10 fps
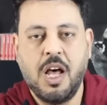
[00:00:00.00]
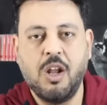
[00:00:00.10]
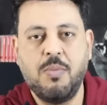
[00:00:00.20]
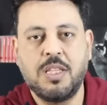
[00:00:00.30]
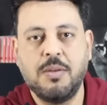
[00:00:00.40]

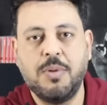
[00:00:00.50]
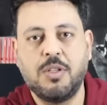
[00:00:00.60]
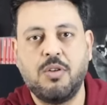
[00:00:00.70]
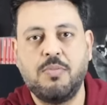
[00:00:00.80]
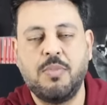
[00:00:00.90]
اللهم
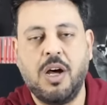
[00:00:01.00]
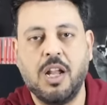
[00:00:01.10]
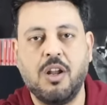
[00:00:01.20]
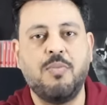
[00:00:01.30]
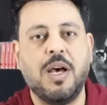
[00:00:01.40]
ثبتهم
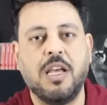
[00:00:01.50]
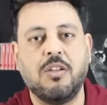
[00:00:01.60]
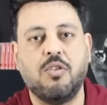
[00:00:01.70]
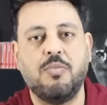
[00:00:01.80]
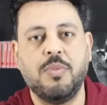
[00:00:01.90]
اللهم
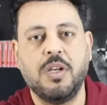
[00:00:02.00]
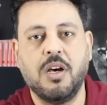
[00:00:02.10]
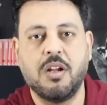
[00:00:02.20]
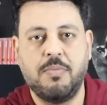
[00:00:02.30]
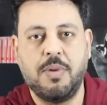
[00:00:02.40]
ايدهم
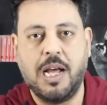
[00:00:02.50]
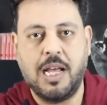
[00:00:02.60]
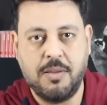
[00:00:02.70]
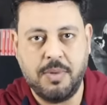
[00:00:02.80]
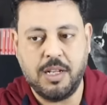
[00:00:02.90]
يا رب
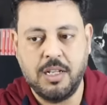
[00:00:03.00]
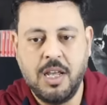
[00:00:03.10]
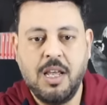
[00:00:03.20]
العالمين